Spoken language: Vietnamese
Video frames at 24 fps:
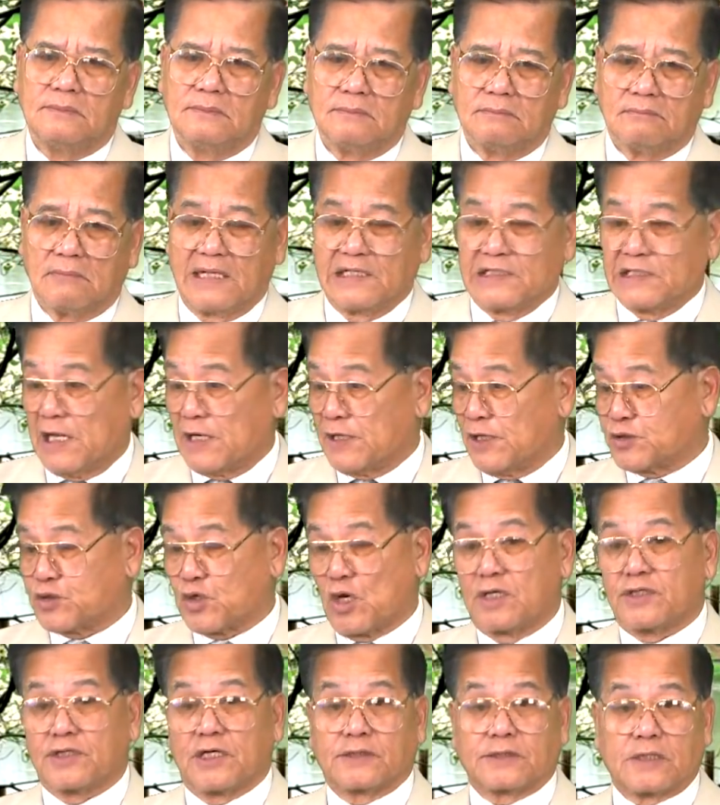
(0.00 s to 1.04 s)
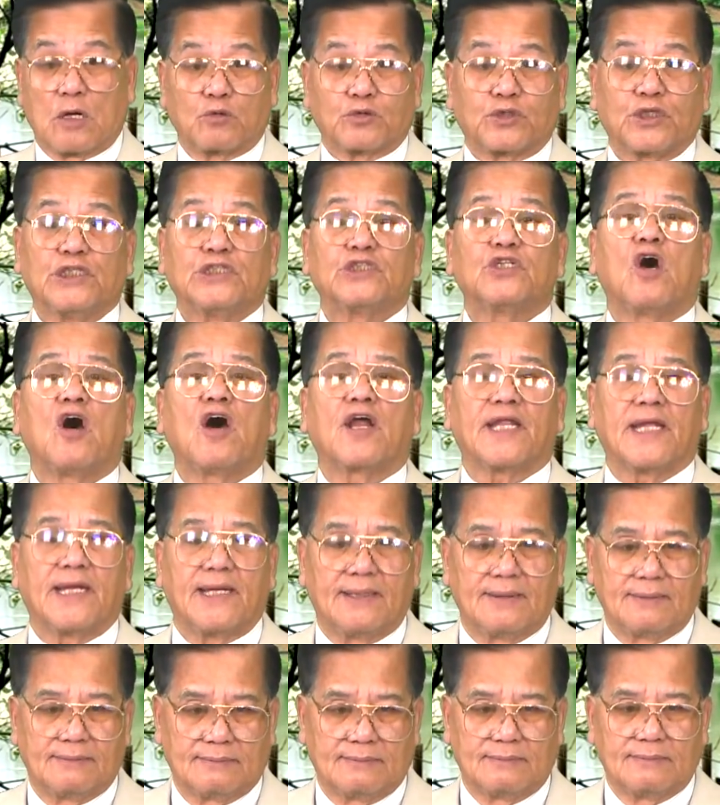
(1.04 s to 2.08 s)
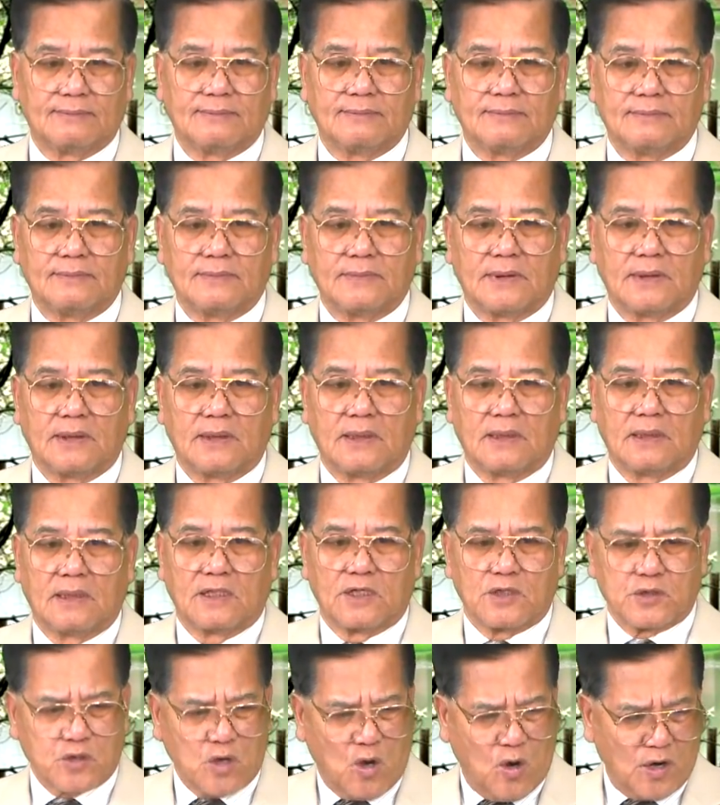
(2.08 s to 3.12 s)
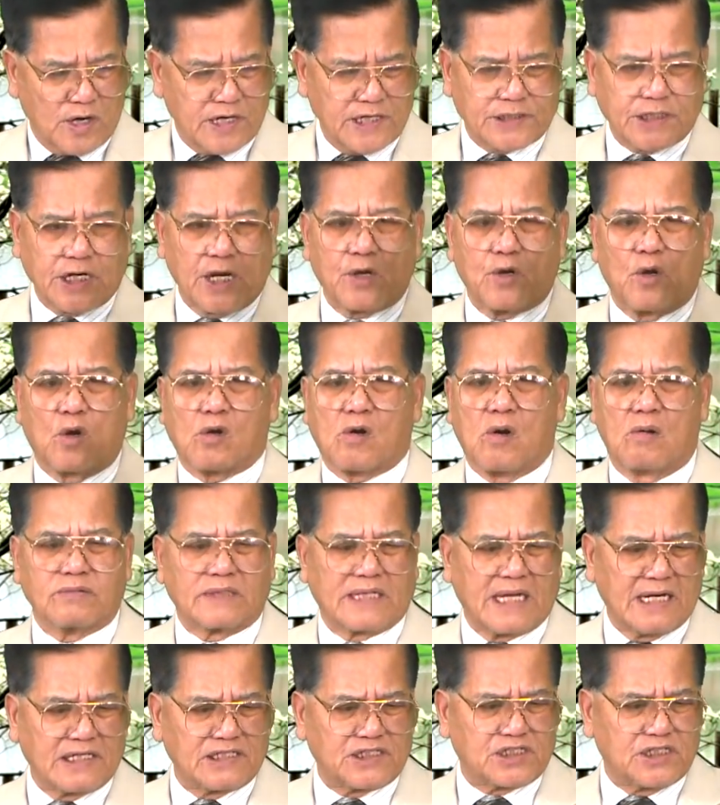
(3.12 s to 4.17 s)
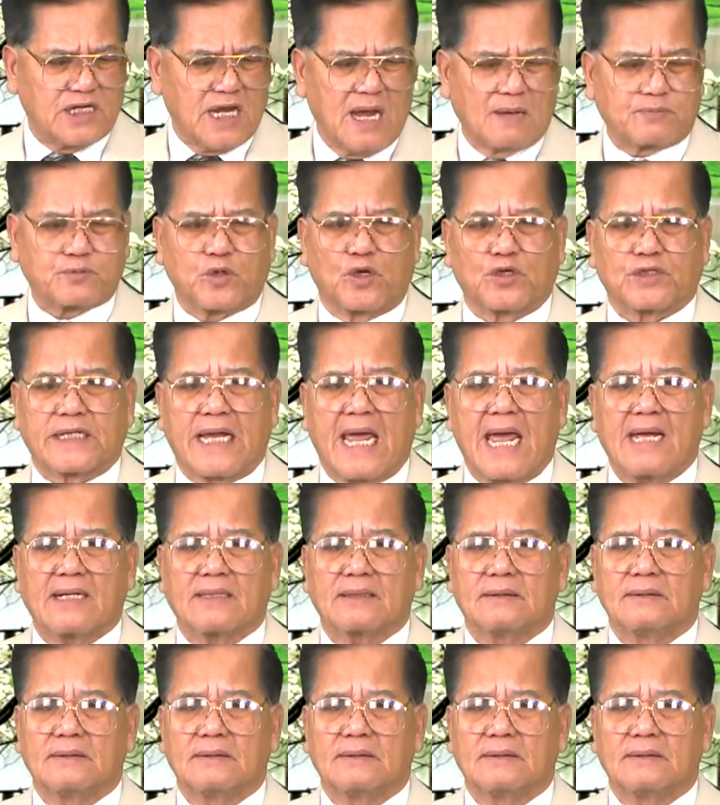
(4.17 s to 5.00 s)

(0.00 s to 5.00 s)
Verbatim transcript: Bây giờ nó cho người Tàu tự do đi. Đổi cái chế độ Cộng sản dẹp sọt rác.